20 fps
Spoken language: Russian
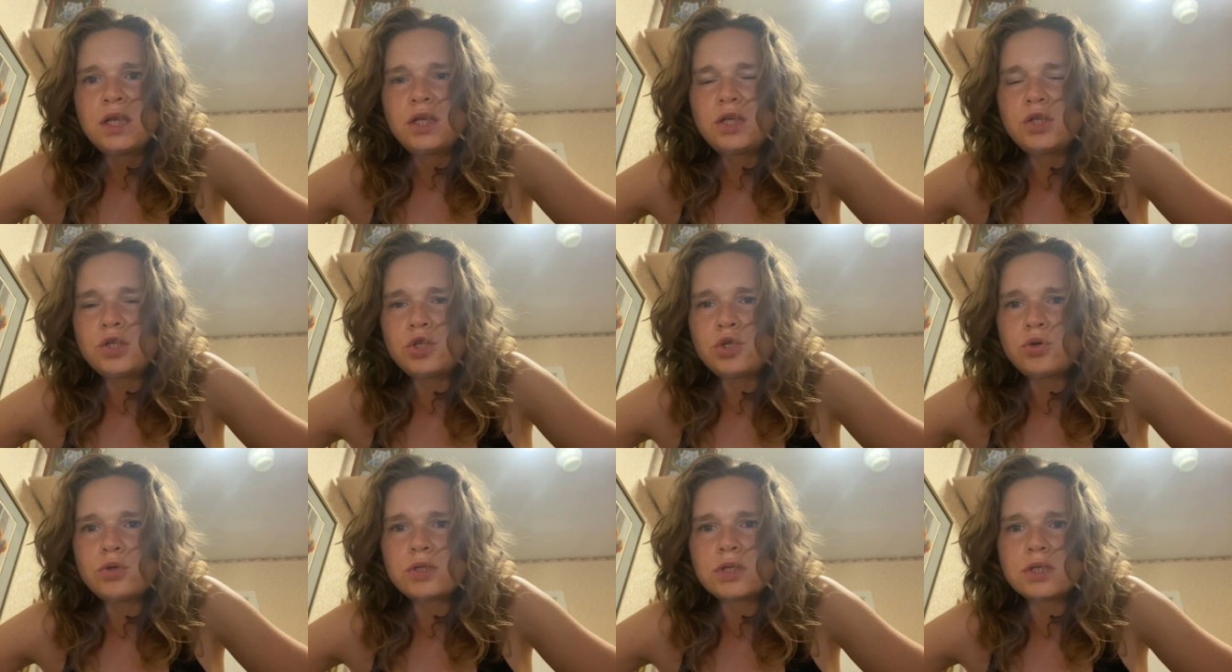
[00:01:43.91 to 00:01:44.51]
И
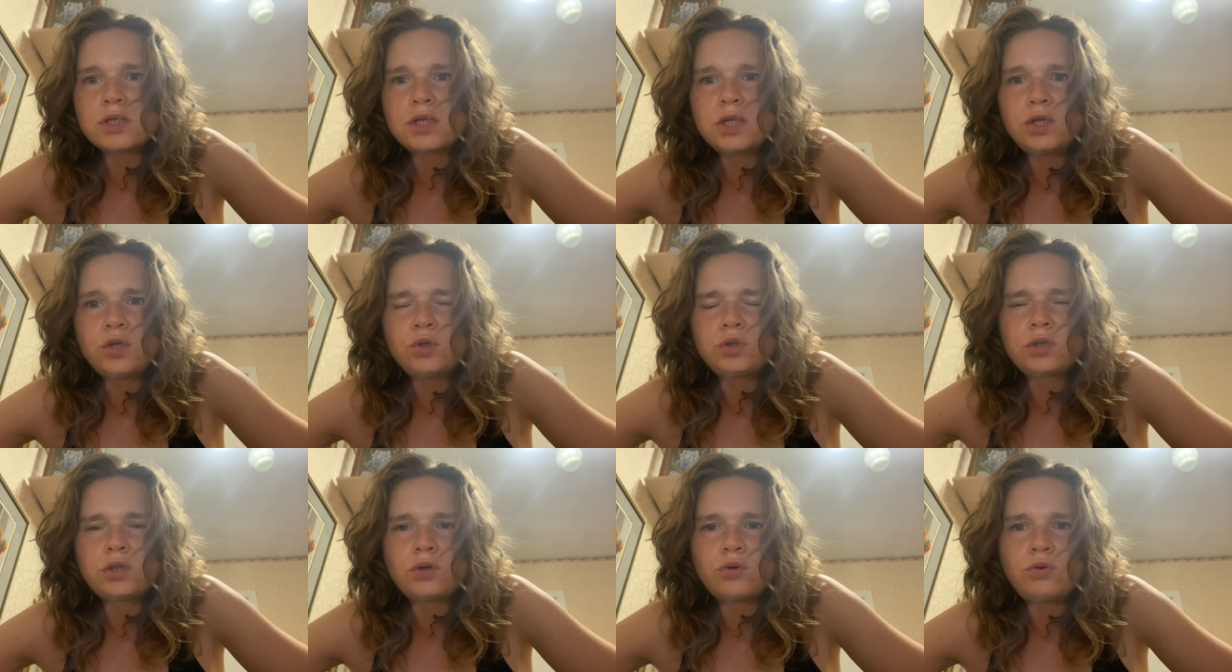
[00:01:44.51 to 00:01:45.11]
еще
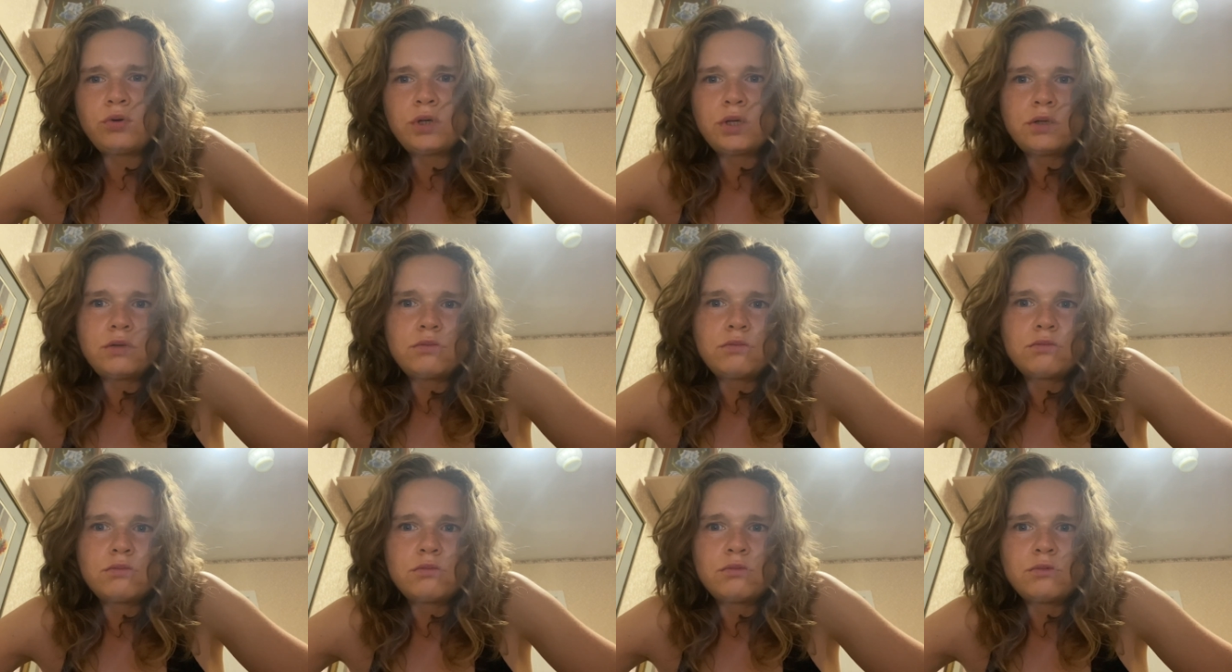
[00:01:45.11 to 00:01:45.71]
создает такой,
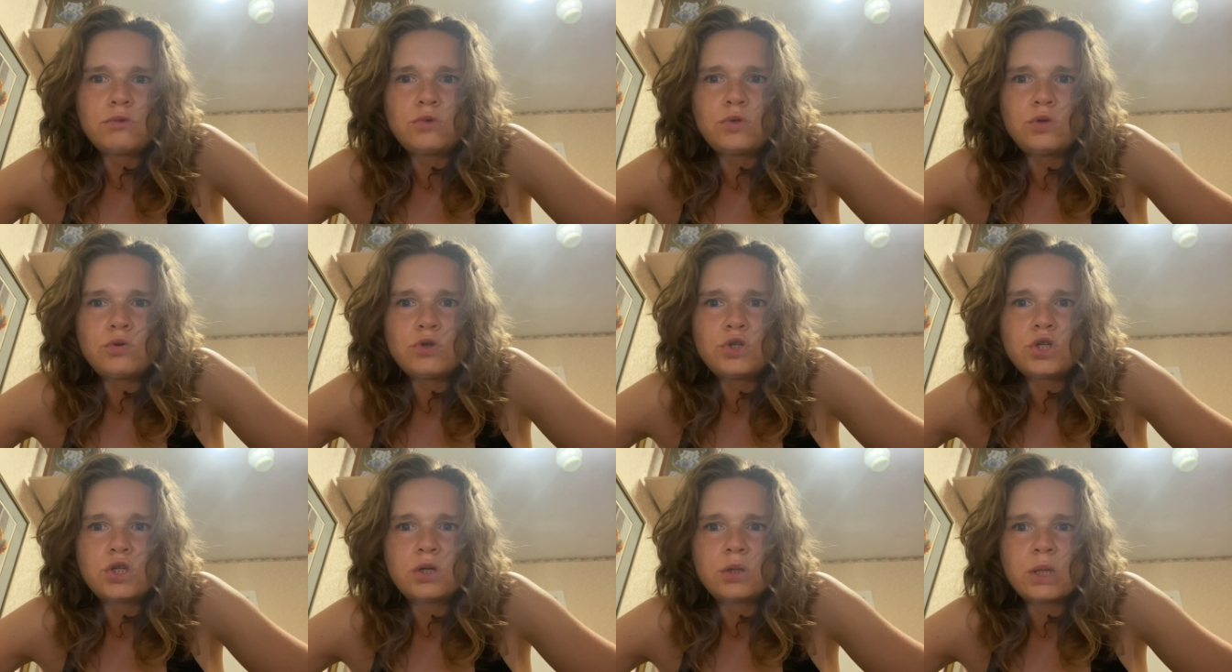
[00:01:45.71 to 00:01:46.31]
ну, не
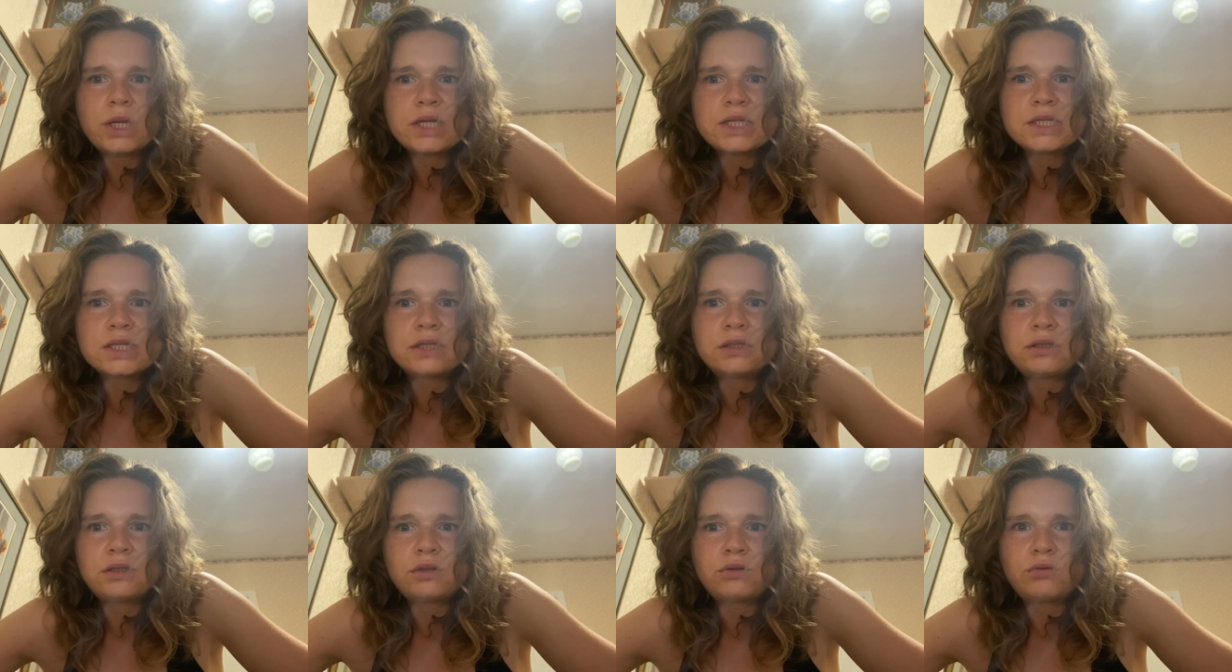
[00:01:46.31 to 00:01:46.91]
очень
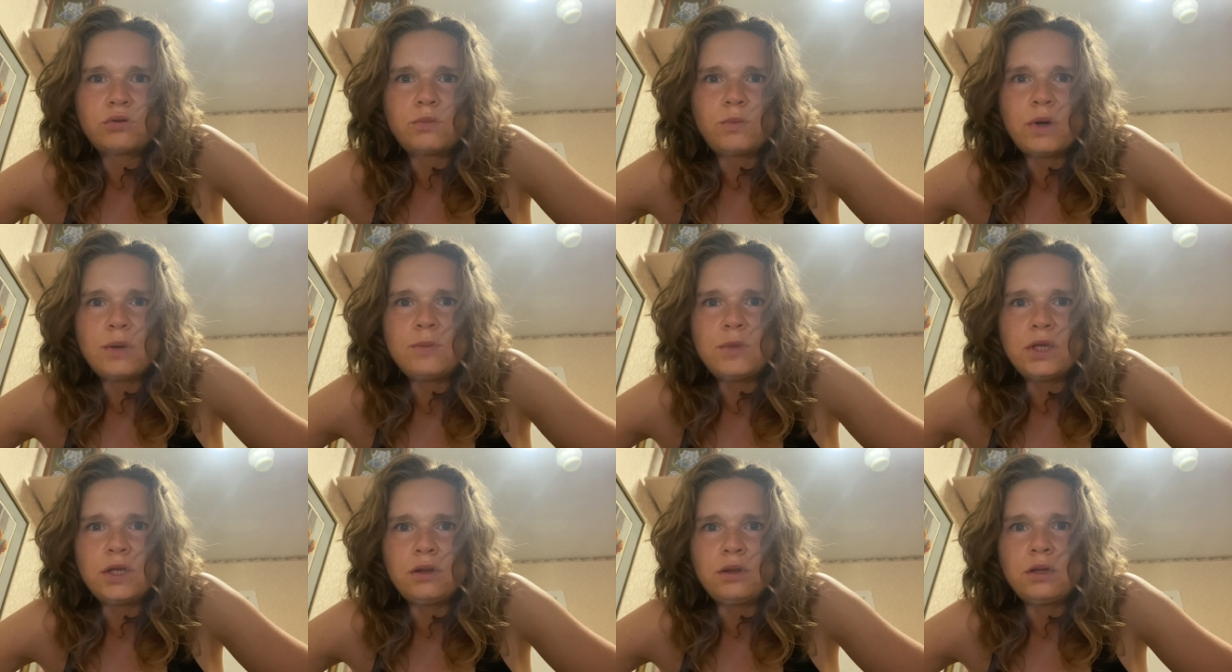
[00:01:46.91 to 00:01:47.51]
классный такой
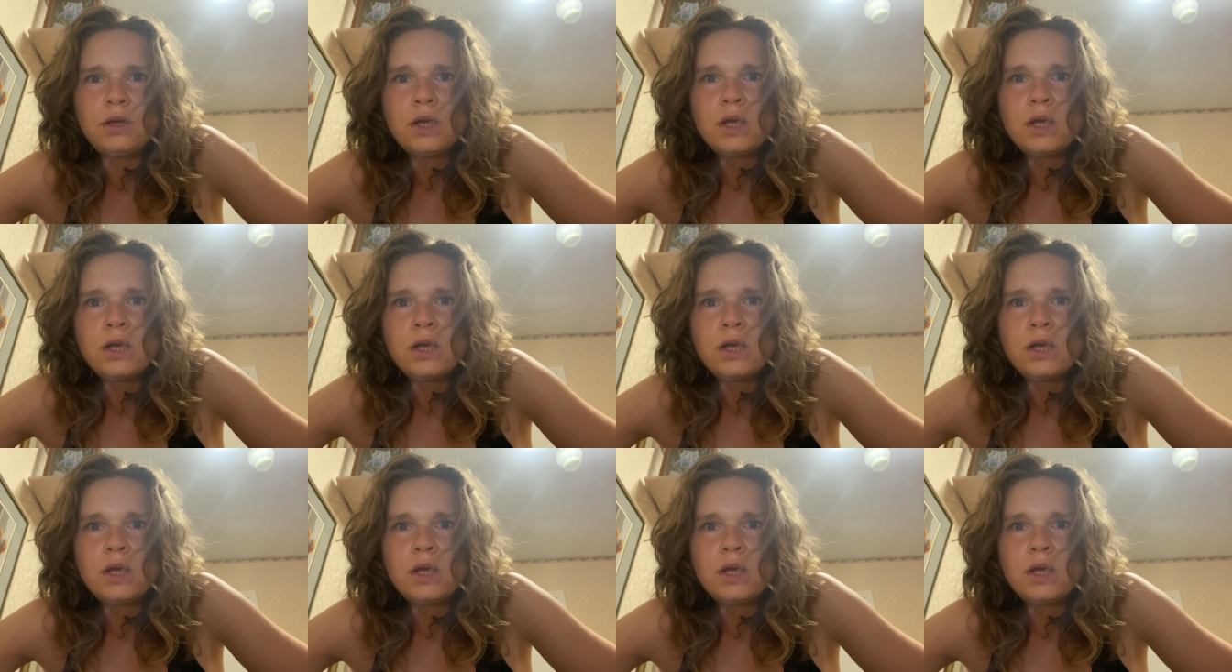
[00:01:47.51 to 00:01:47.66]
момент.